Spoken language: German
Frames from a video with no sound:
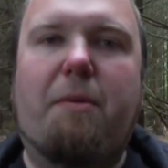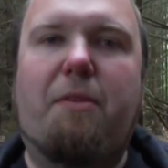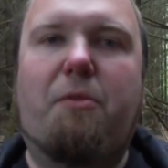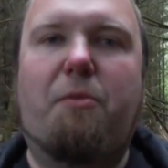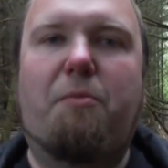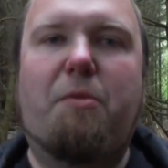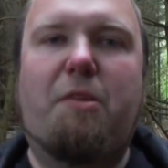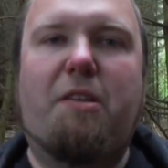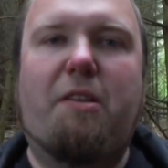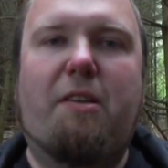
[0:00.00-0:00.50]
aber
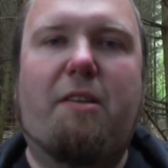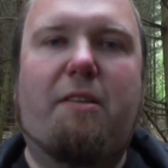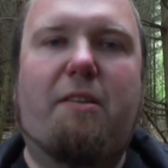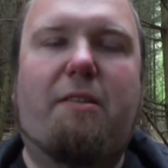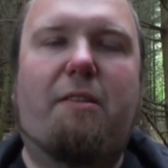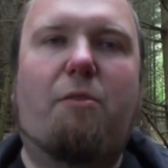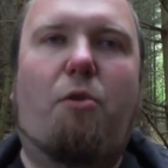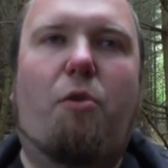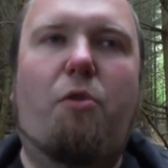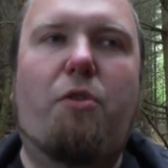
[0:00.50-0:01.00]
so ein bisschen in
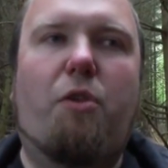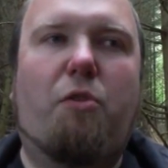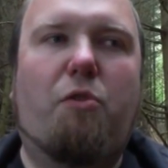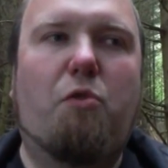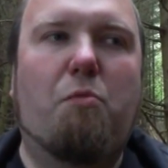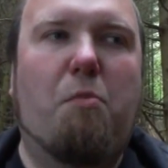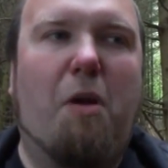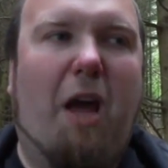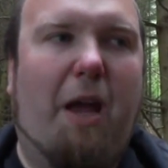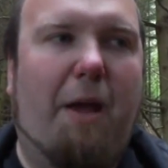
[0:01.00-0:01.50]
diesen Rollen auch
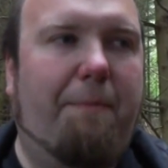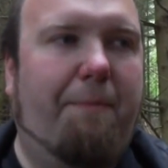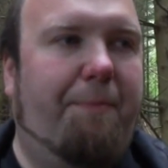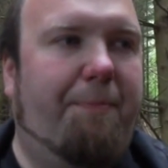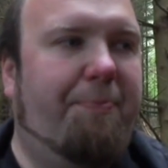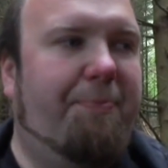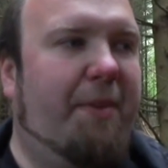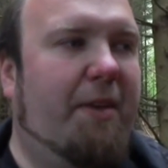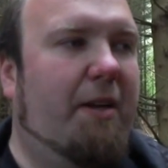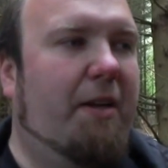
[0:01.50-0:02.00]
zu bleiben
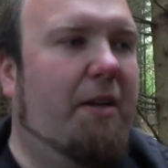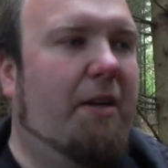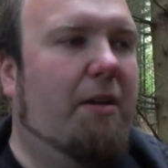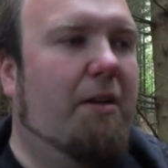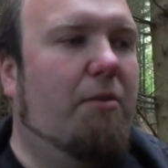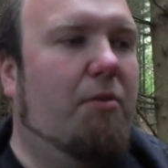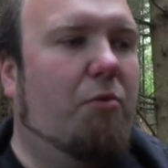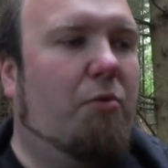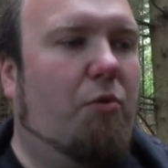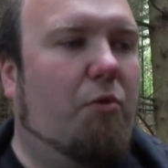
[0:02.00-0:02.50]

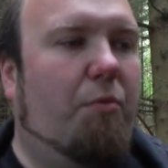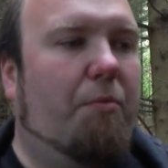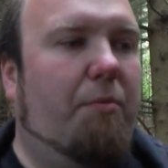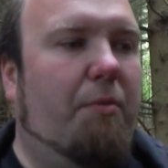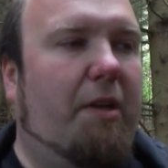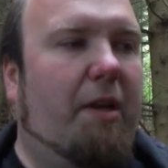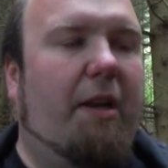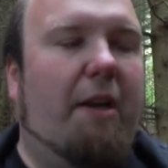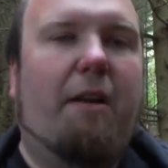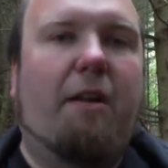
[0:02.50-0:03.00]
und so
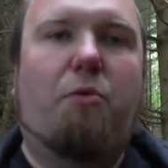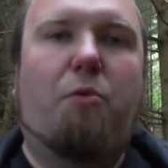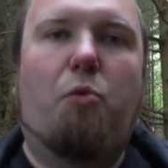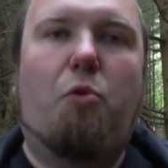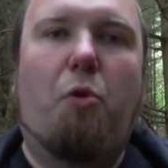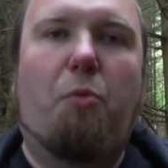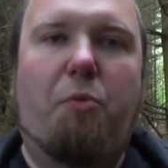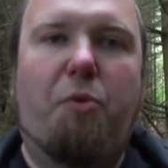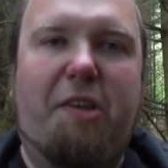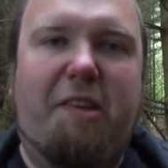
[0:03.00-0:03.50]
miteinander zu
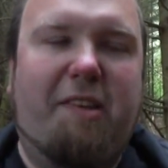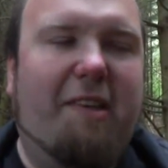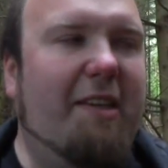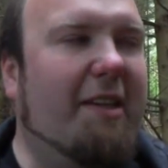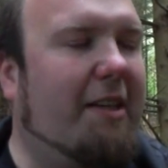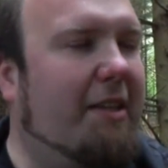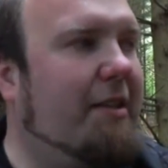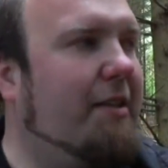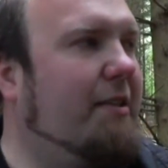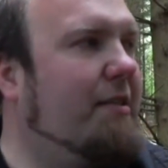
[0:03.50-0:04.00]

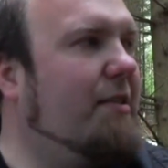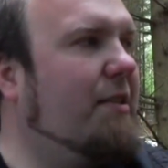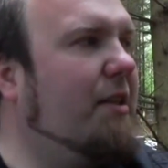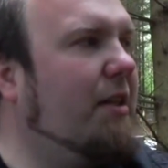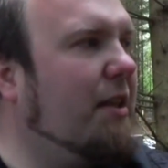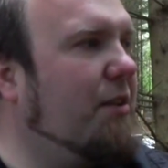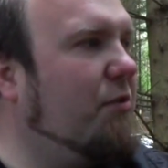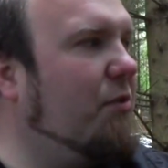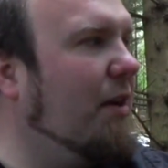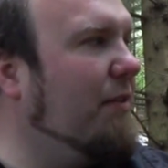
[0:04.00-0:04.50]
kommunizieren. Es ist
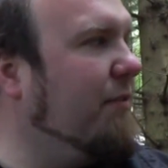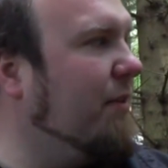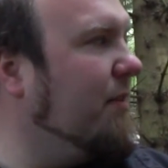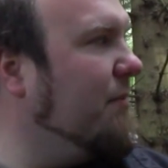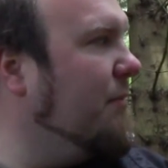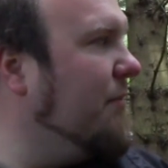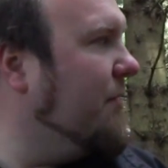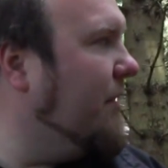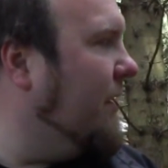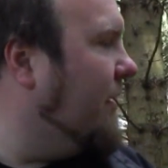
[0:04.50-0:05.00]
nicht ganz so einfach, es
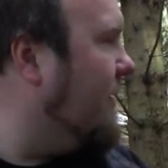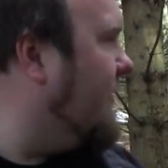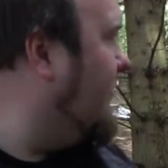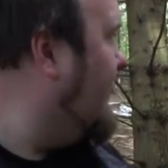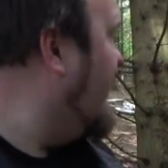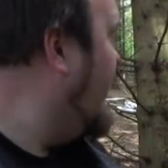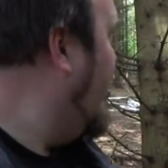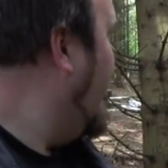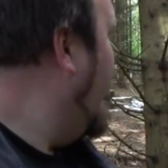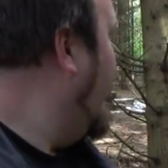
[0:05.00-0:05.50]
ist mal was anderes.
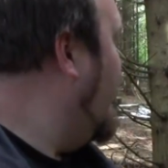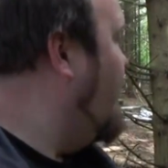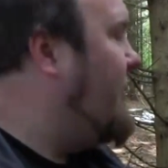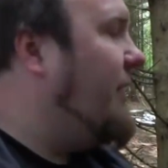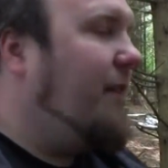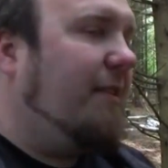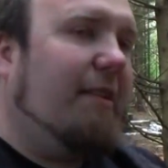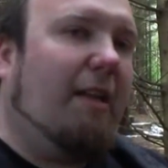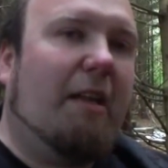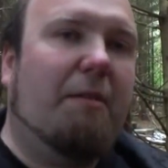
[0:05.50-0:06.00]
Es ist, wie
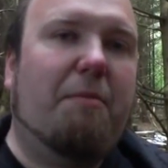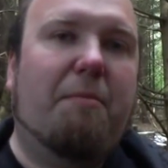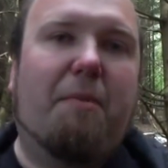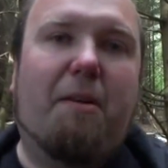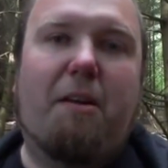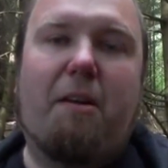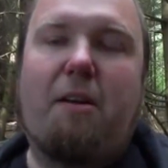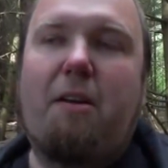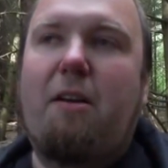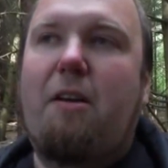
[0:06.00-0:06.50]
ich gesagt habe,
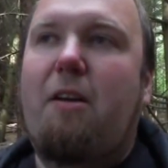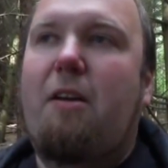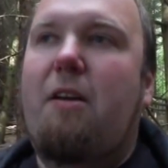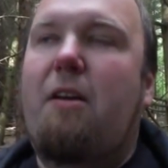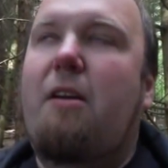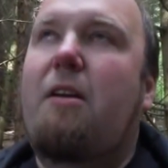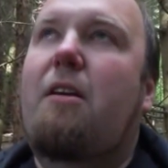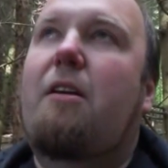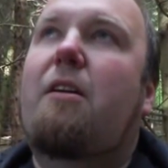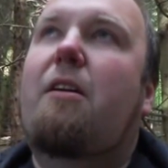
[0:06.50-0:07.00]
mal
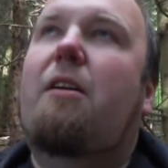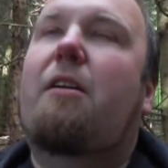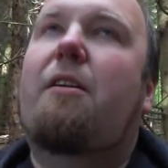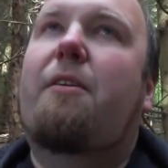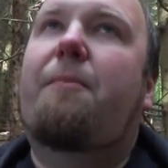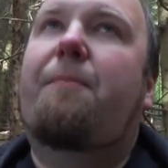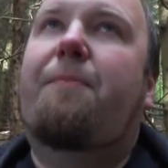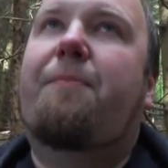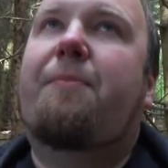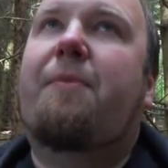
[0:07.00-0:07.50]

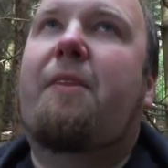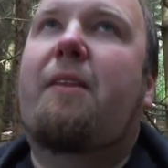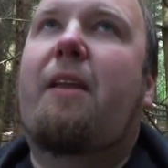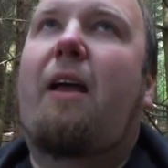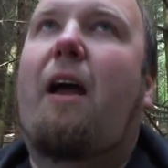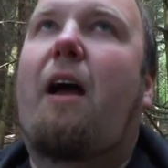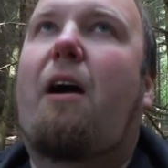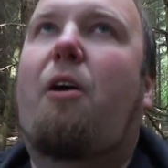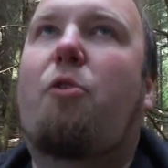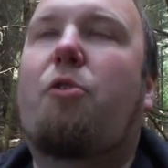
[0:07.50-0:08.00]
ähm,
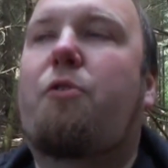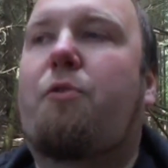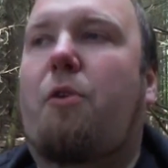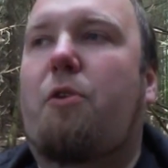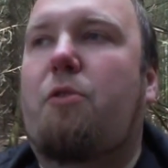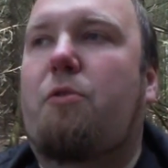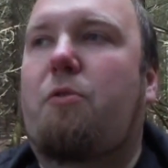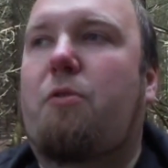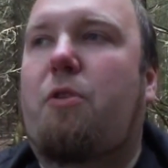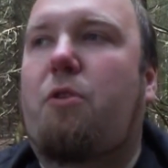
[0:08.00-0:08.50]
eine
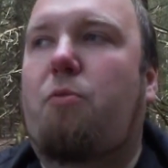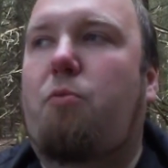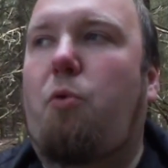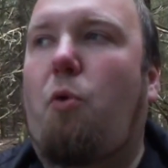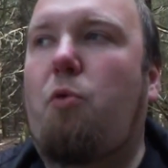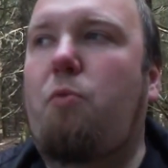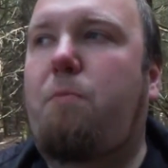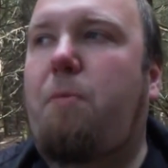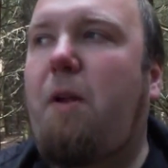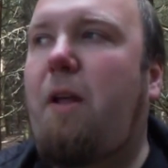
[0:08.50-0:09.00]
Herausforderung.
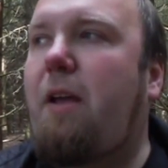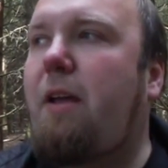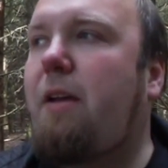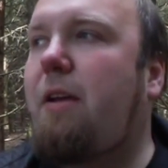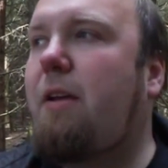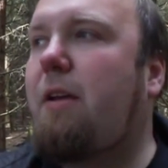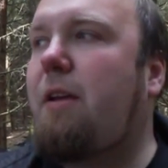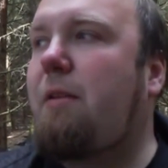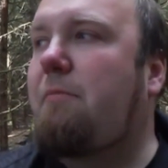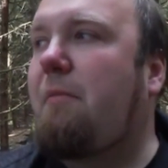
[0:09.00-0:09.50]
Roleplay
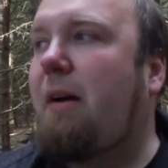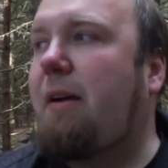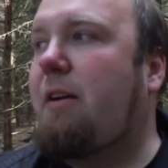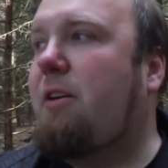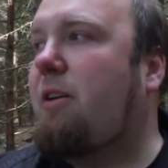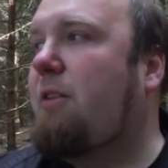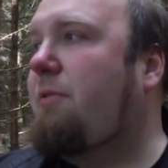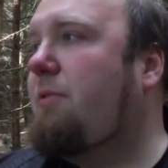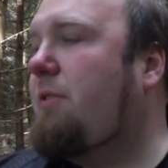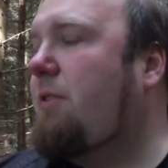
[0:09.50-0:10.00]
in
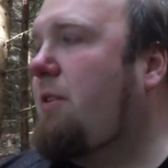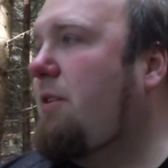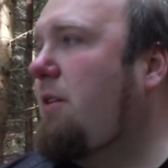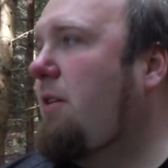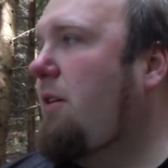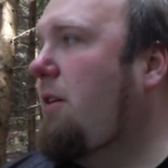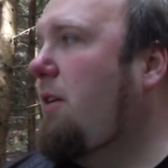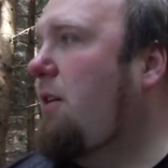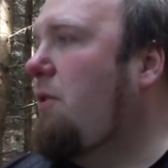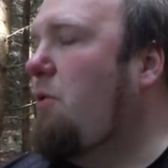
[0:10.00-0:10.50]
Minecraft.
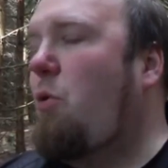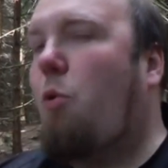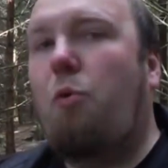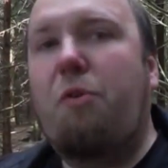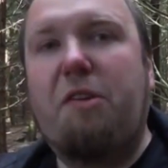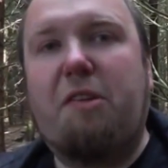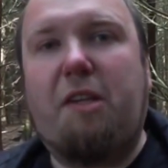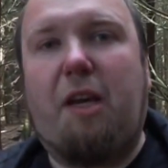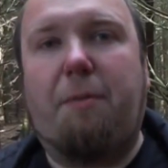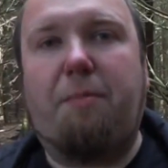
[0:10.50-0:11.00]

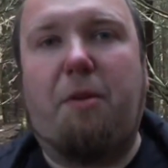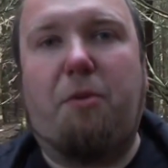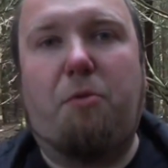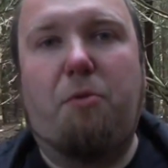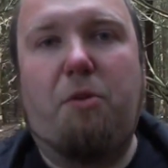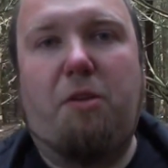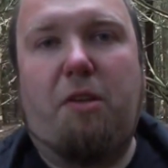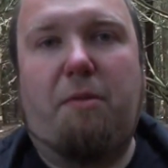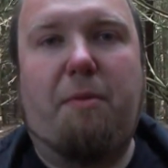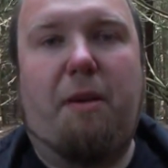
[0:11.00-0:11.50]
Ohne Skript
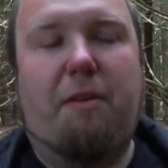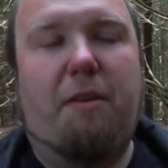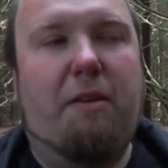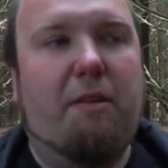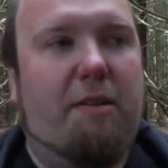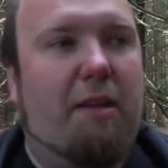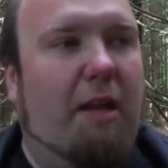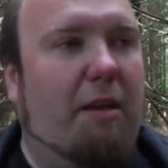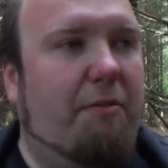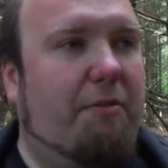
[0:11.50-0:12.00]
natürlich, das machen wir
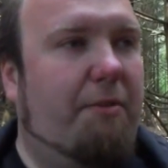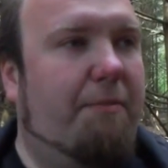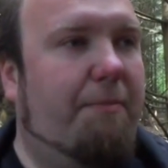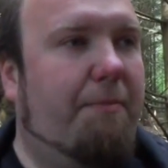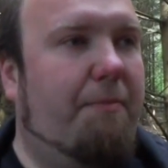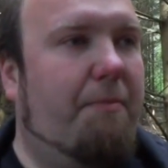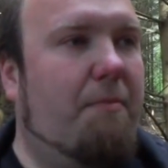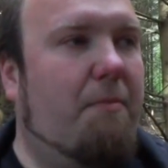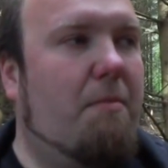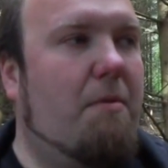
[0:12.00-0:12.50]
alles live.
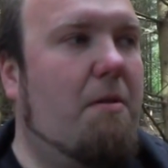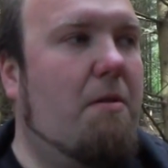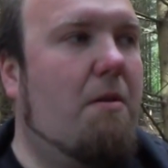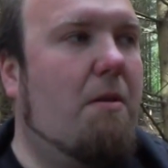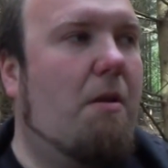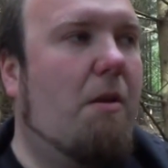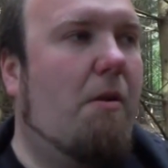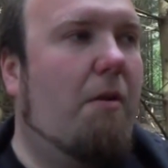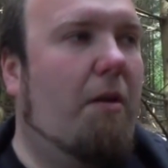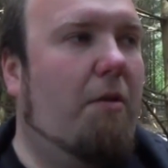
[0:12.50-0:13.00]

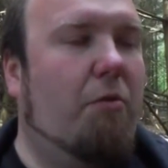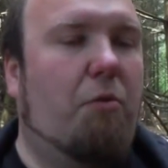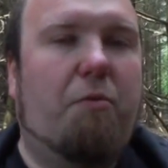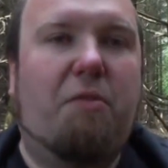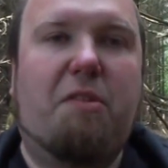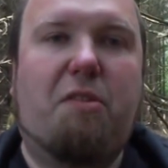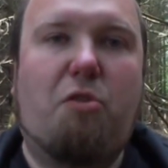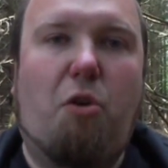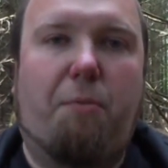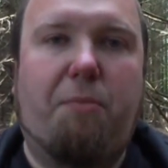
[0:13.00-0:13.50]
Also
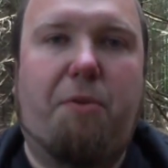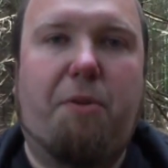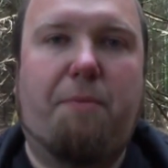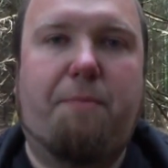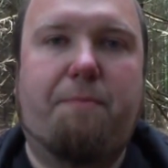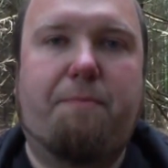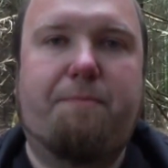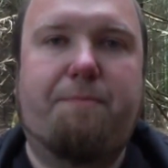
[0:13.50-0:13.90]
wie es kommt.